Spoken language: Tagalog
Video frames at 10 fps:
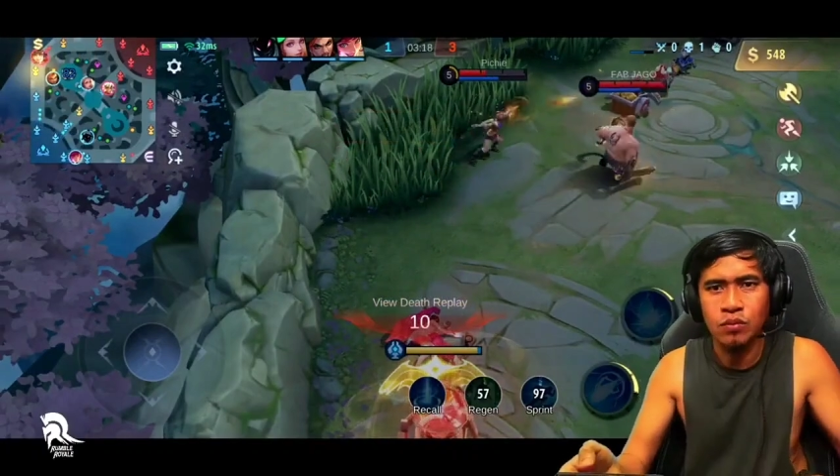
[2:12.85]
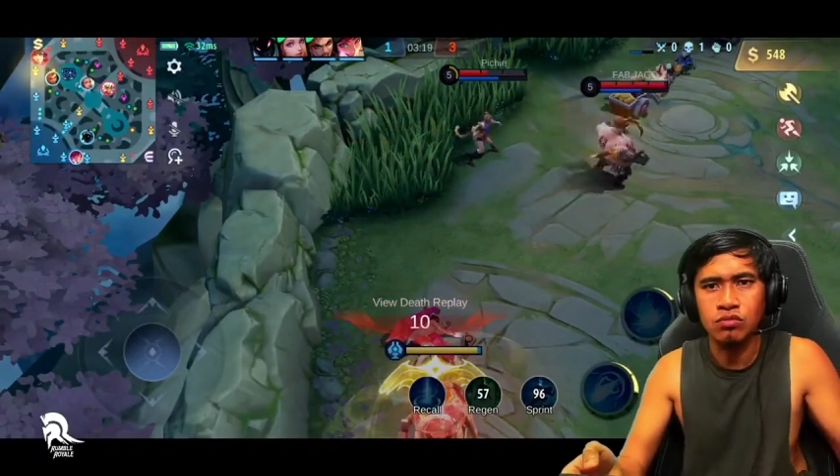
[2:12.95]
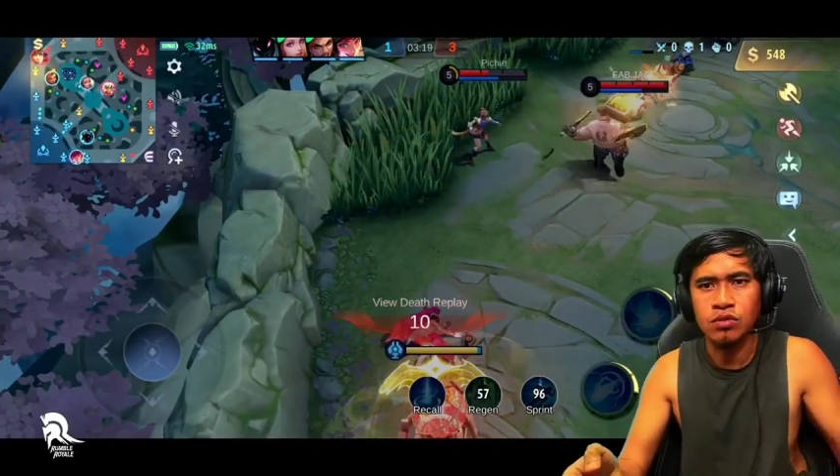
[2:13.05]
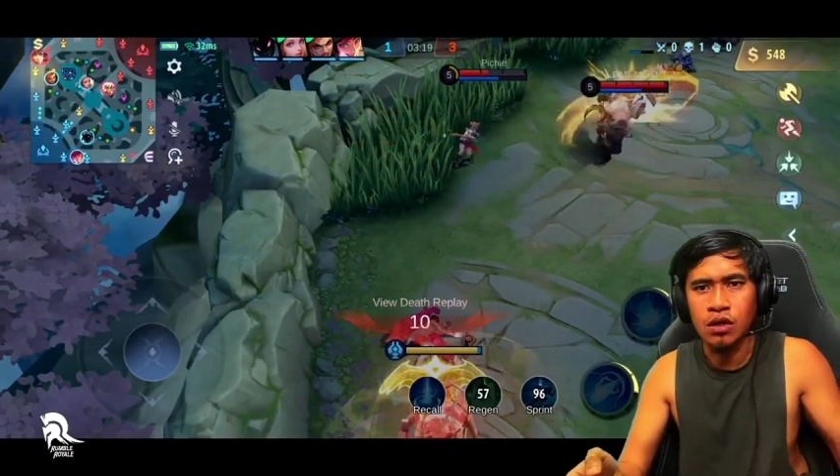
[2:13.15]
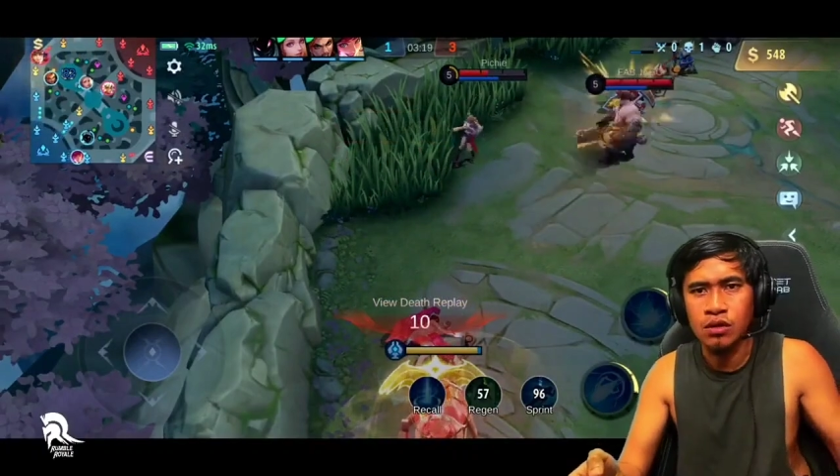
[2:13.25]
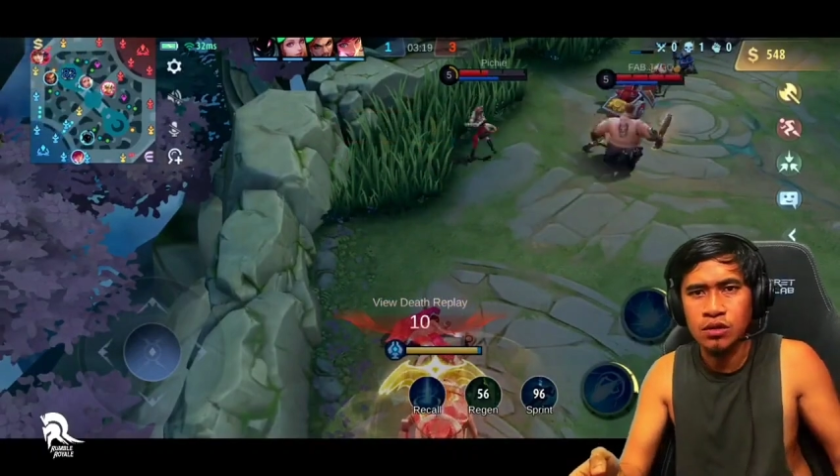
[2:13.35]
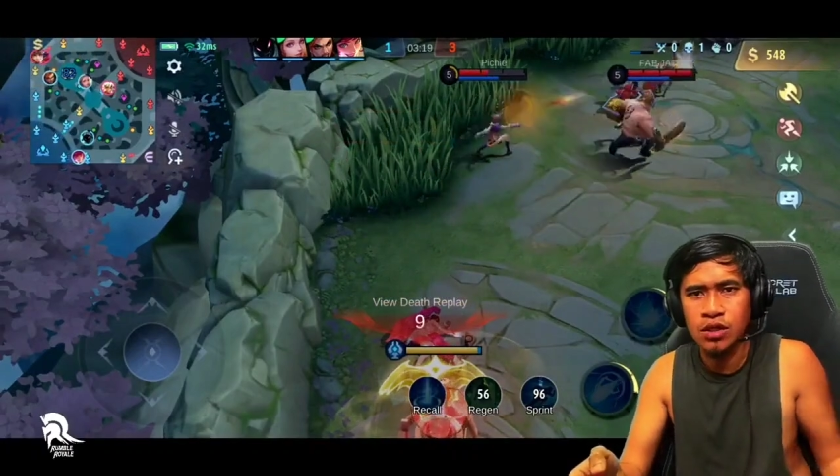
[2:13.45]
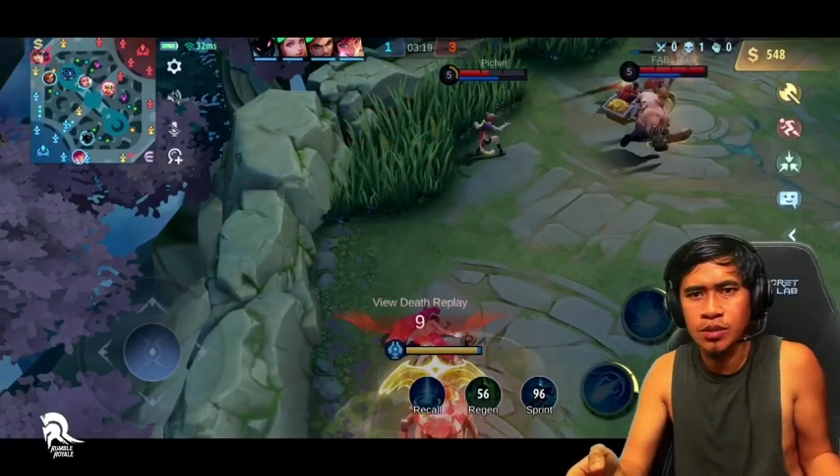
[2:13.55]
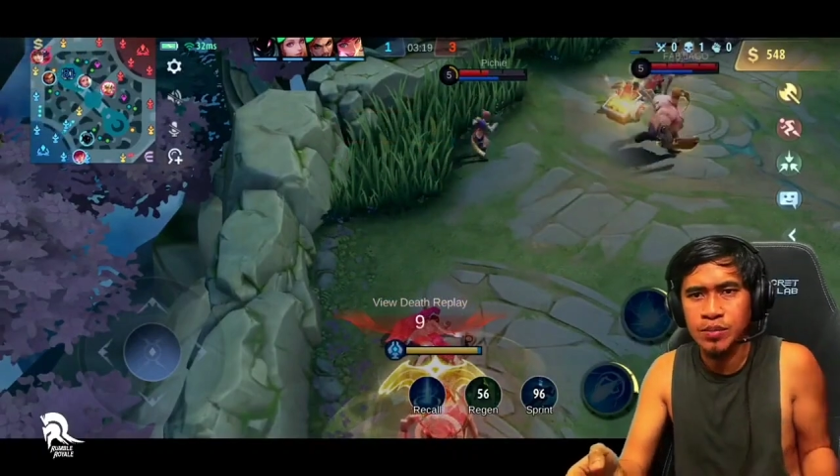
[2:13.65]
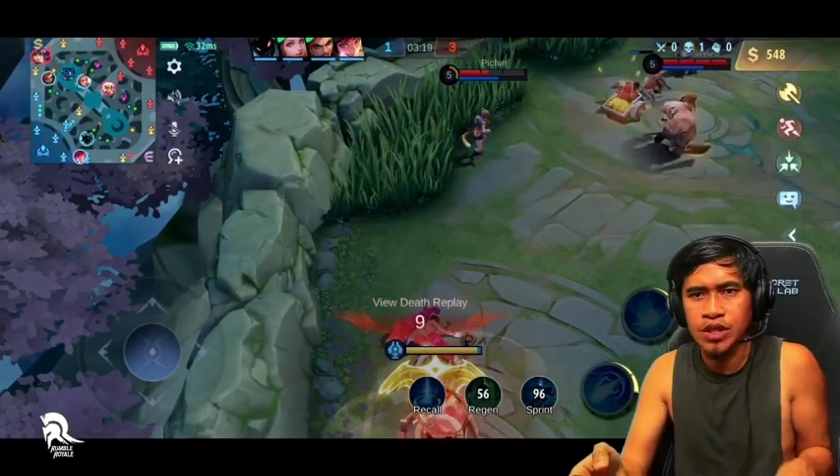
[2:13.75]
Putang ina,
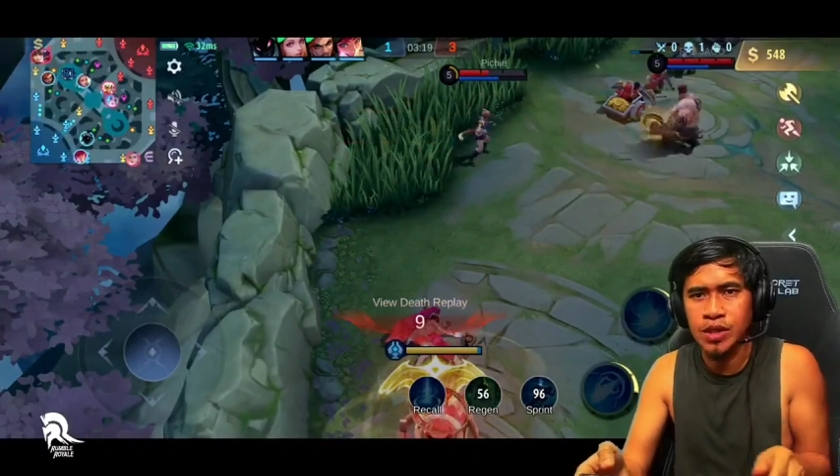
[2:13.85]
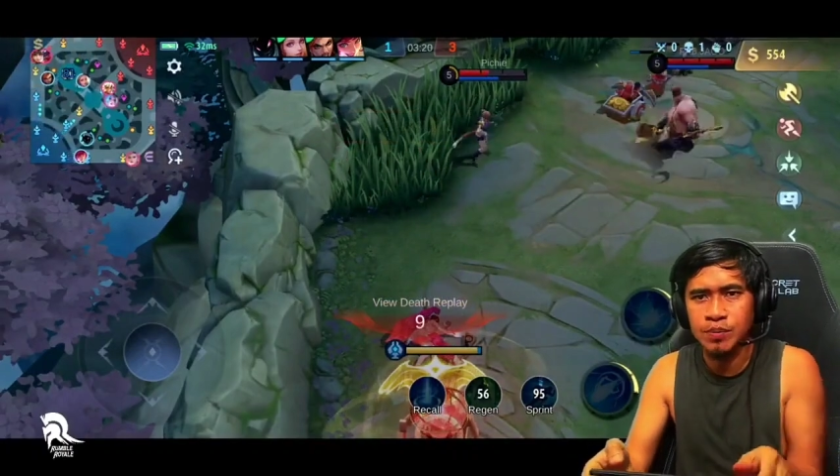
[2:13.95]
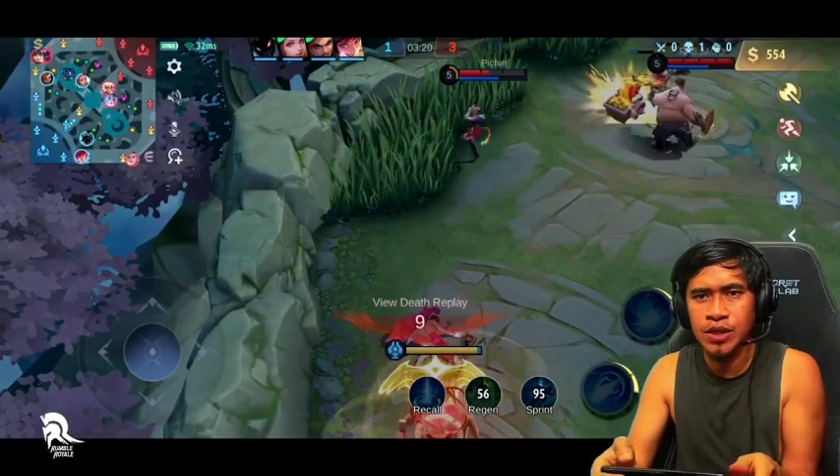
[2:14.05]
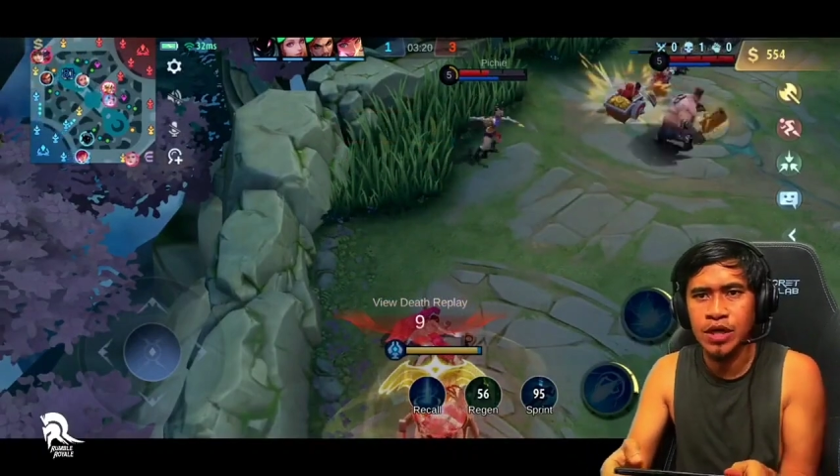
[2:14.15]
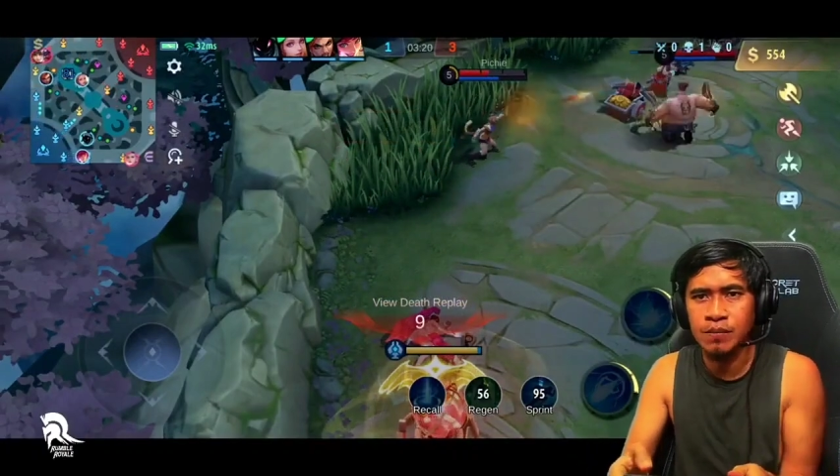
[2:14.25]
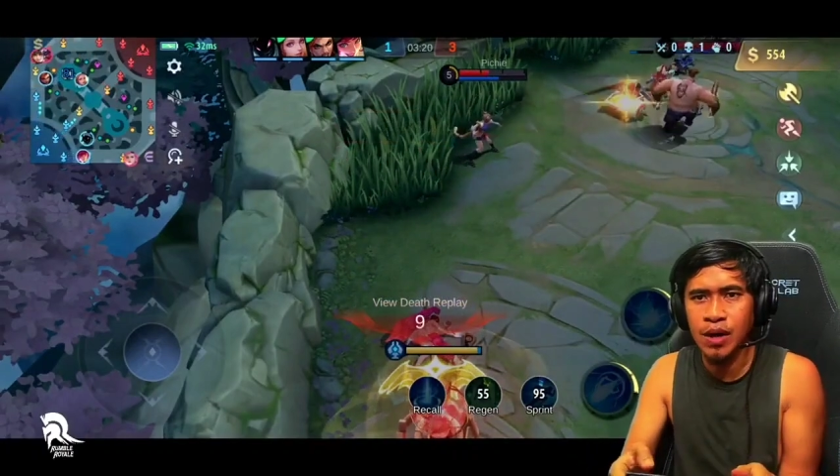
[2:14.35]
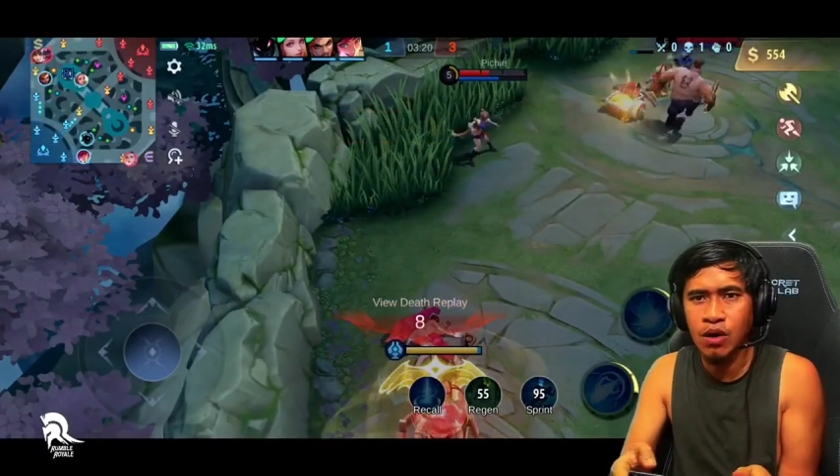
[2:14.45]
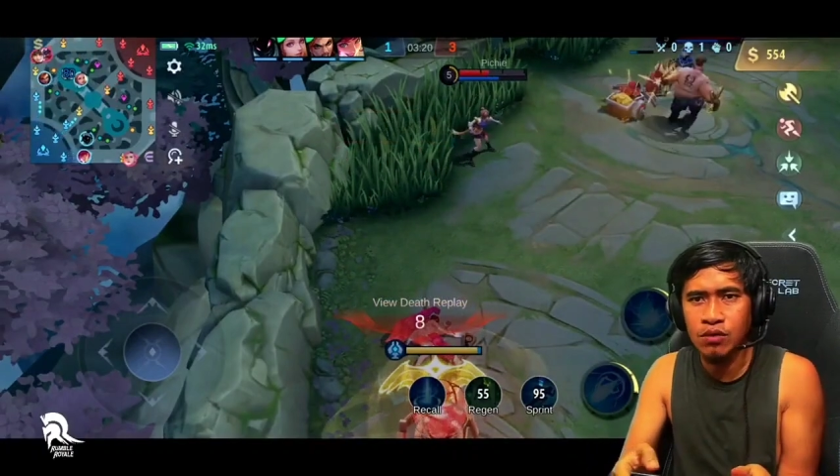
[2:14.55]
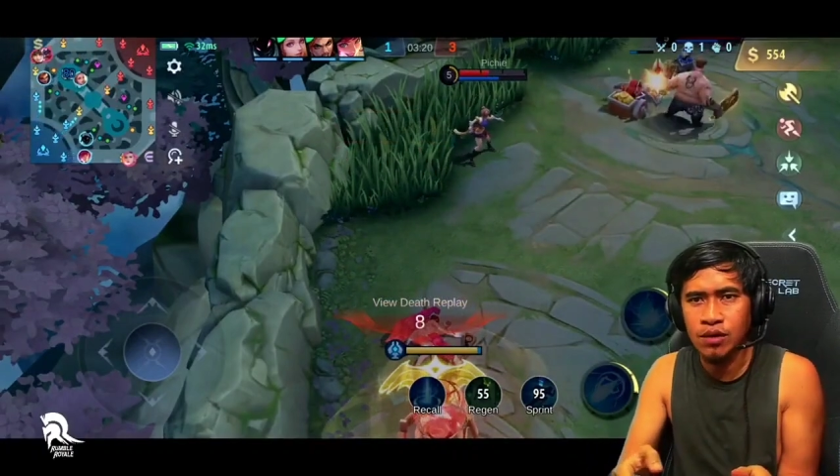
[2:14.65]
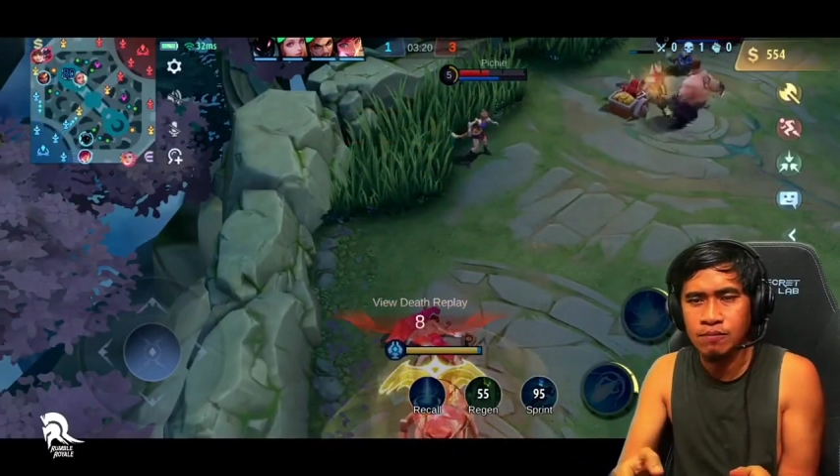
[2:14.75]
tinipitipian
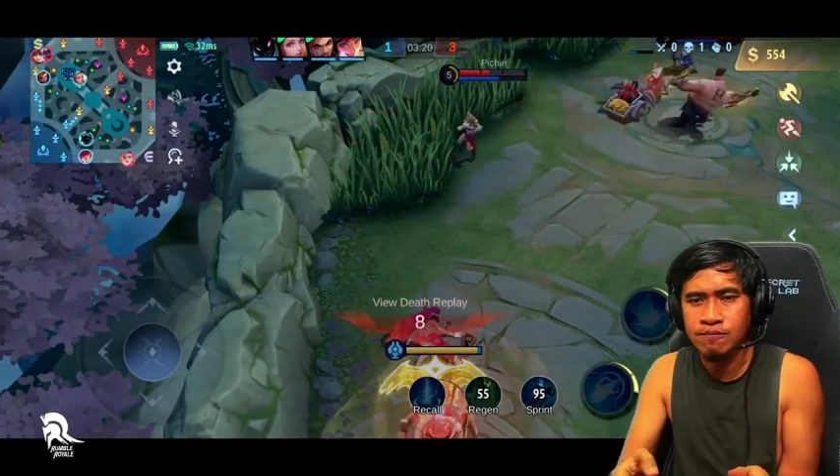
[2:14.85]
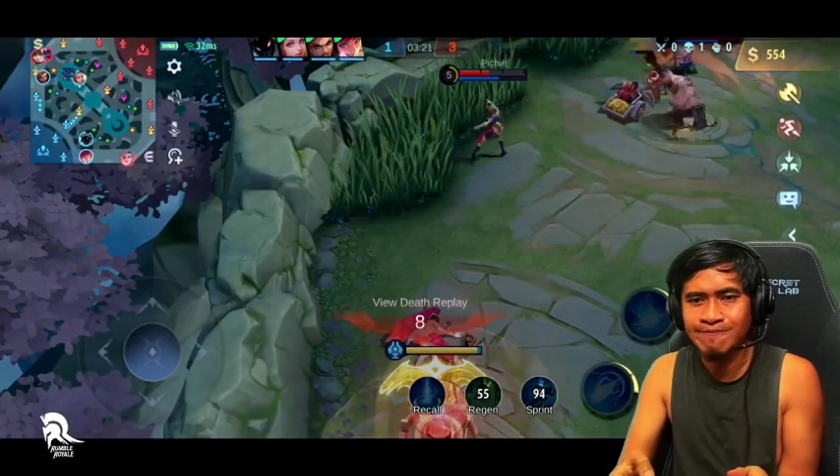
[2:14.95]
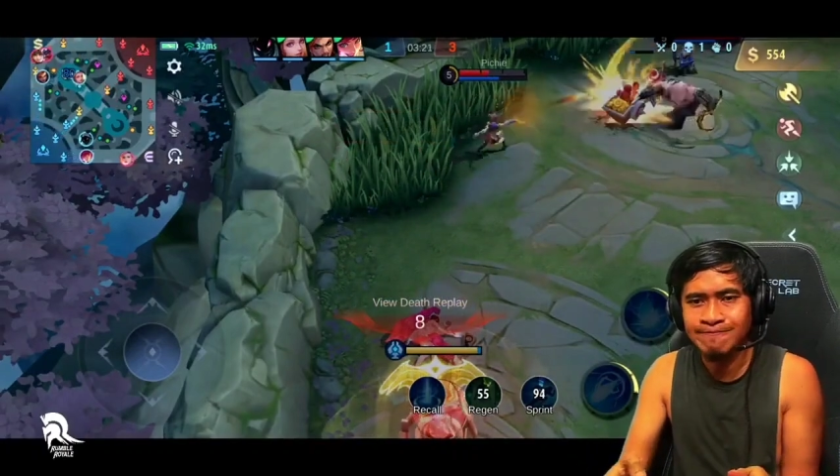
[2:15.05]
pa ako ng...